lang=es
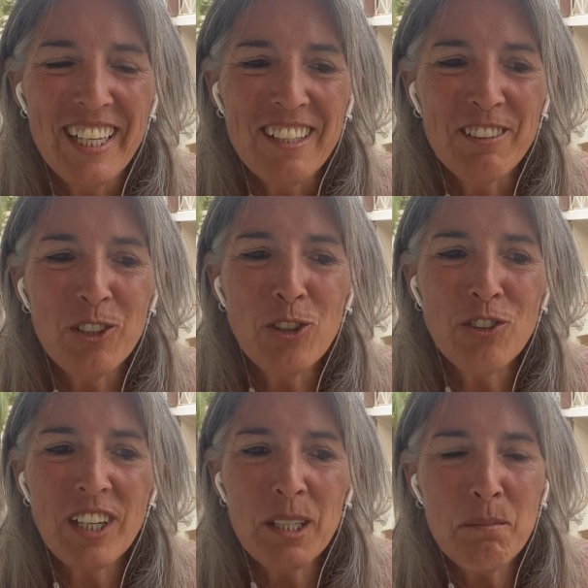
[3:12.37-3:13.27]
si no
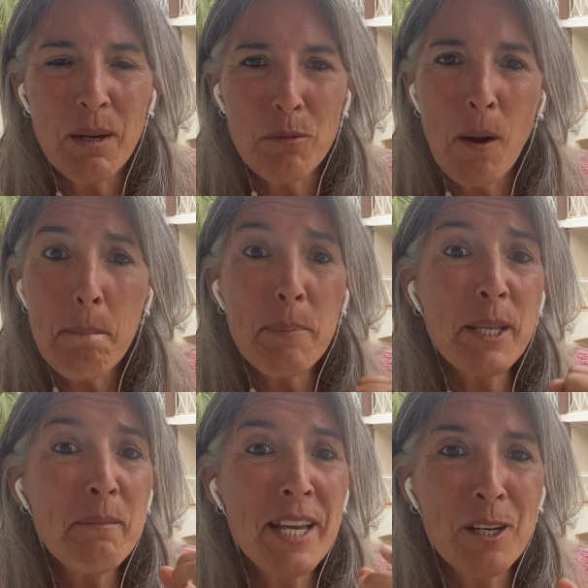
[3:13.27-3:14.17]
nos animamos
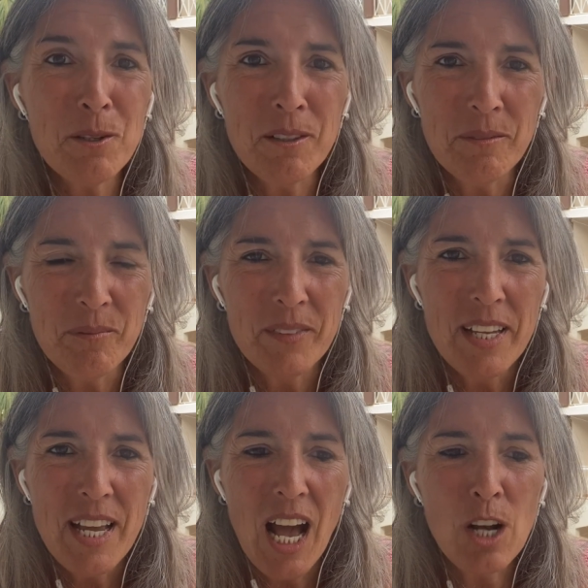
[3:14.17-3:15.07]
primero
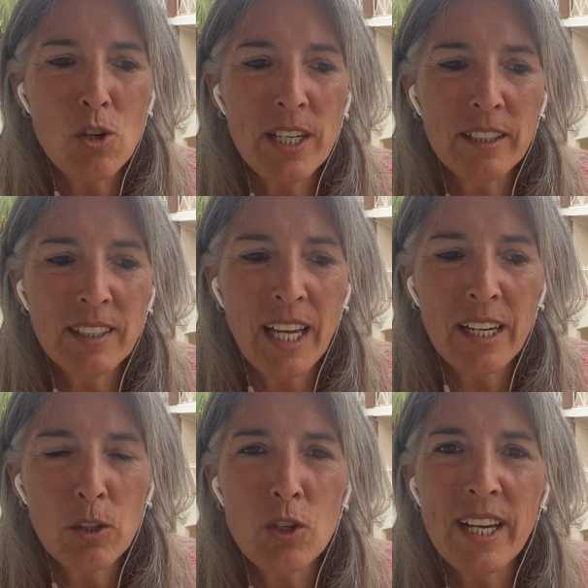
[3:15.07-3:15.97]
a
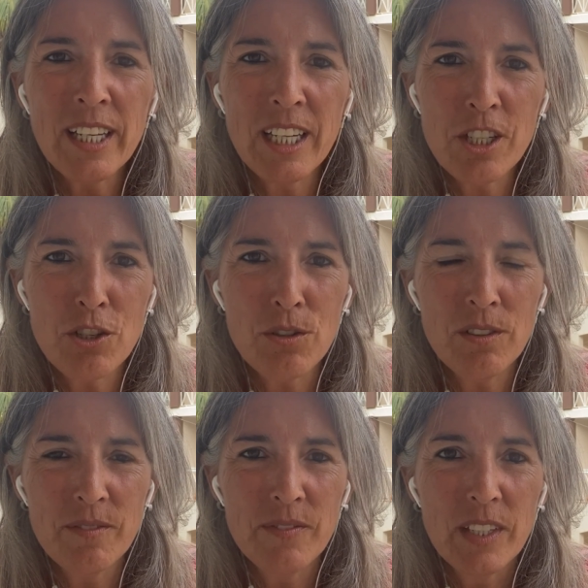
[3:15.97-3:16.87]
conectar con aquello
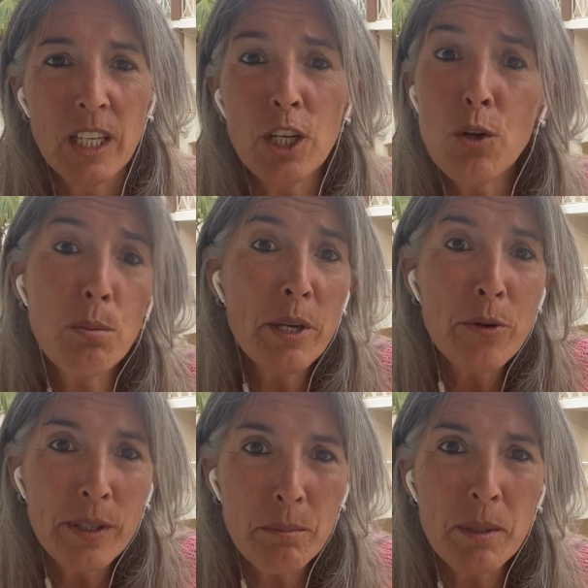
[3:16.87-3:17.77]
que no
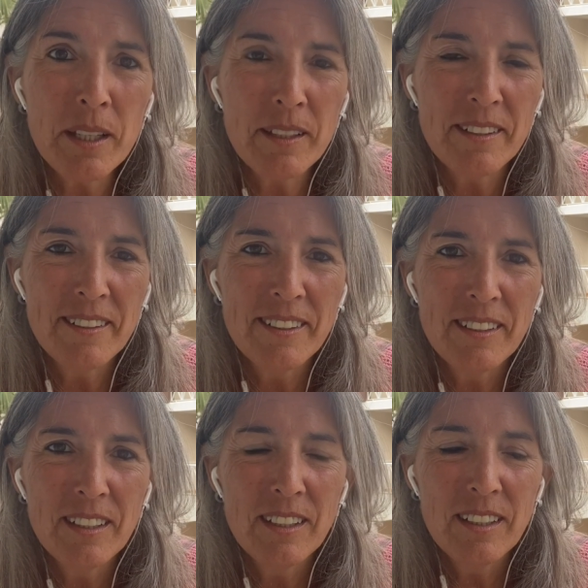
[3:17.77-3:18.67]
veo en mí,
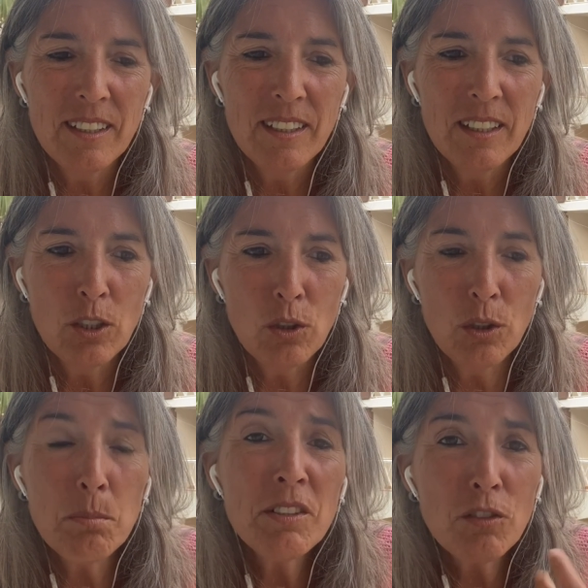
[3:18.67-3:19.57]

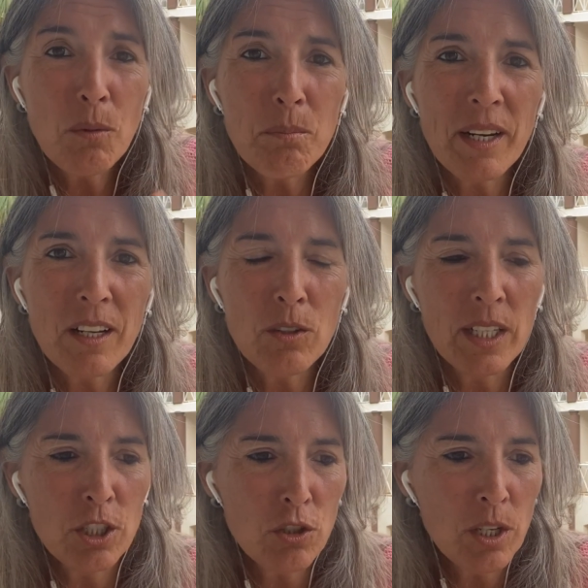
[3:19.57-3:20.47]
con mi sombra, con
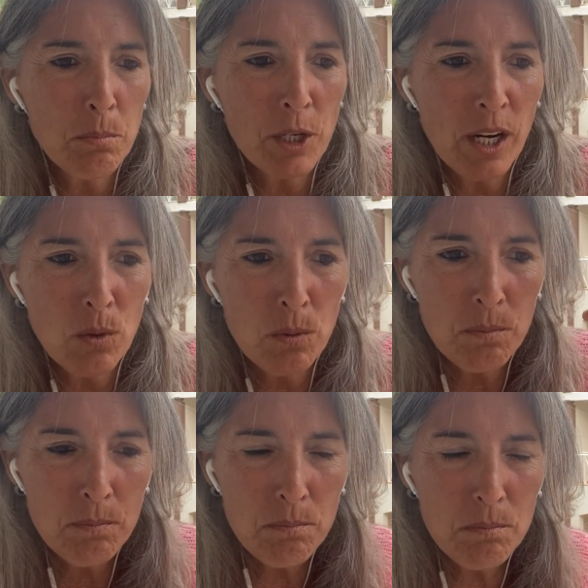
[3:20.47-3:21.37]
aquello que por
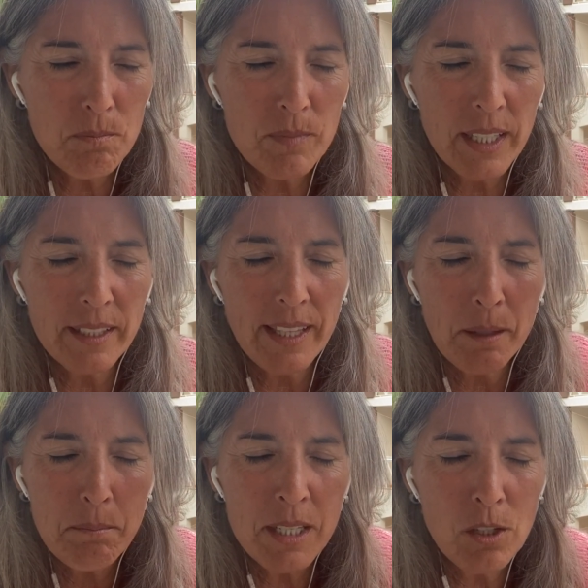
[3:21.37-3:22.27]
algún que está
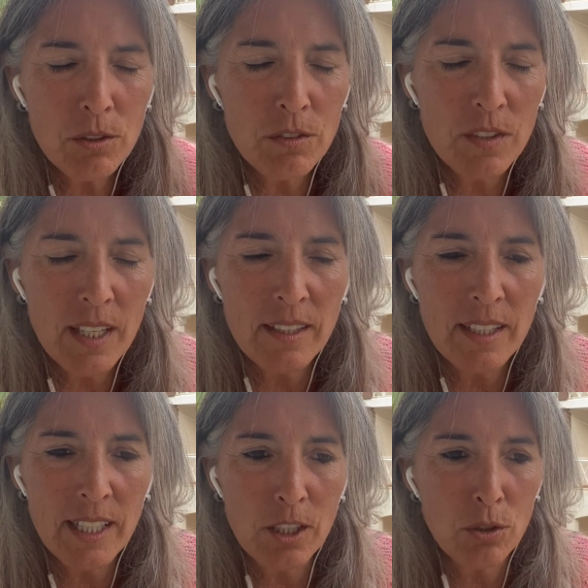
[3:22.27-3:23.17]
en mi
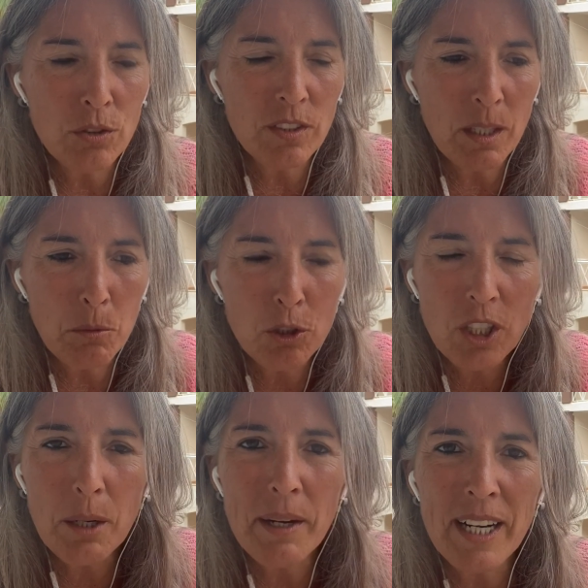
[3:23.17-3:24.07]
inconsciente y que todos estamos
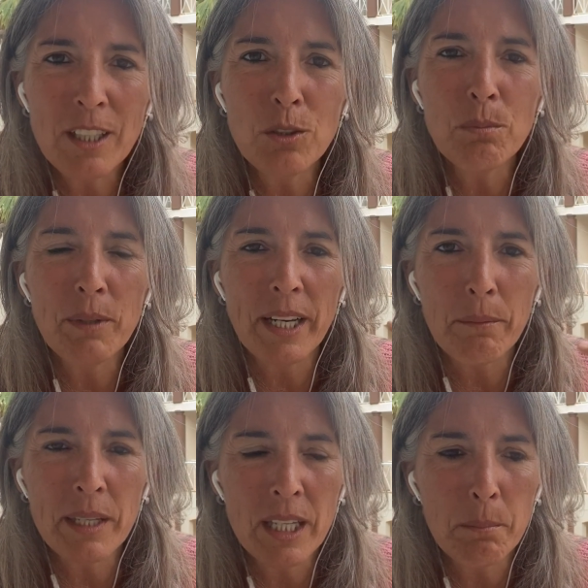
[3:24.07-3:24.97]
trabajando para
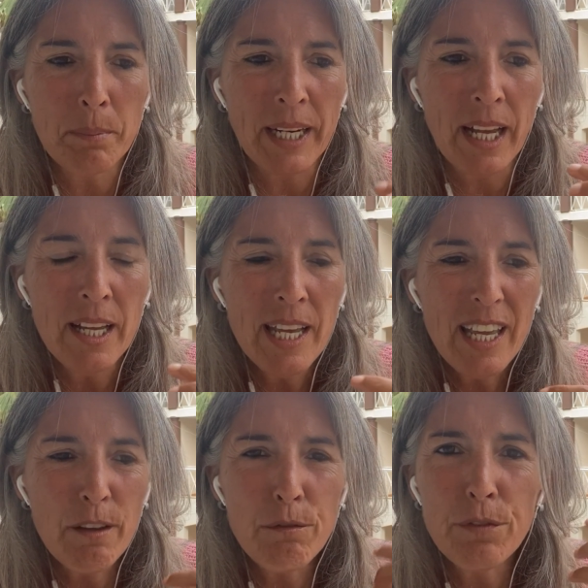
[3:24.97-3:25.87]
ver, para
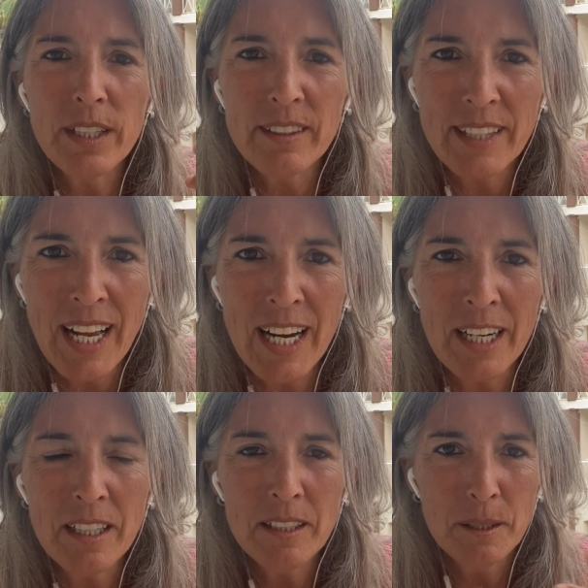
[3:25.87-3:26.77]
enfrentar,